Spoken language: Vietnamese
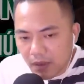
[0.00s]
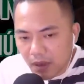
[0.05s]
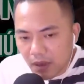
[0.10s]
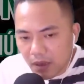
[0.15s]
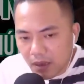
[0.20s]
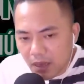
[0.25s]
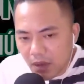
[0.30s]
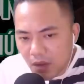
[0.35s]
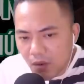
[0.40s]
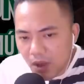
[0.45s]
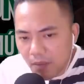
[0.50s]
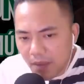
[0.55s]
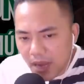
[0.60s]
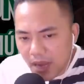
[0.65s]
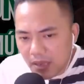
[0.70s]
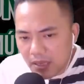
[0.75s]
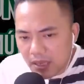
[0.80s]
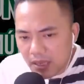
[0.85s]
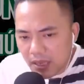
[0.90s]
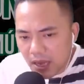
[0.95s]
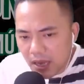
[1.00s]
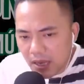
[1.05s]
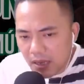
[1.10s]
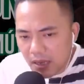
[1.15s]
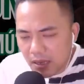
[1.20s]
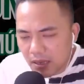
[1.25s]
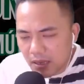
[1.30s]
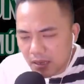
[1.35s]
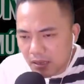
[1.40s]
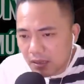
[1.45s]
Cái tiếng là mẹ gì thế?
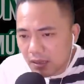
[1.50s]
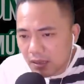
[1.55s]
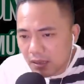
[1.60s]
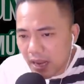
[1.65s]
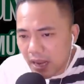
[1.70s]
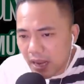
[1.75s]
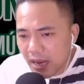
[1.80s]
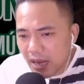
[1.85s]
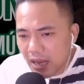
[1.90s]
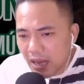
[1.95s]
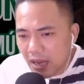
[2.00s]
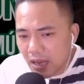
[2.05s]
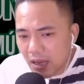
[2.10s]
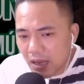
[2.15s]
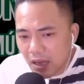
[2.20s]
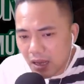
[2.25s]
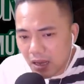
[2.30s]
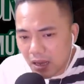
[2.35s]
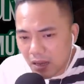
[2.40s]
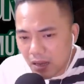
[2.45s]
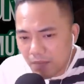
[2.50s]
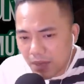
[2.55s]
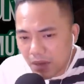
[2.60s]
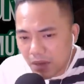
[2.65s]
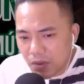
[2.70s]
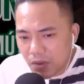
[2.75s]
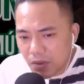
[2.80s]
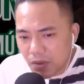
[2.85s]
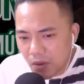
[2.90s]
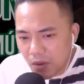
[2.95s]
Hay là ở ấp mình
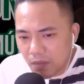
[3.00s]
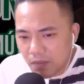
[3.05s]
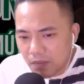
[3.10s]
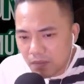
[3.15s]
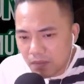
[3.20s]
có trộm?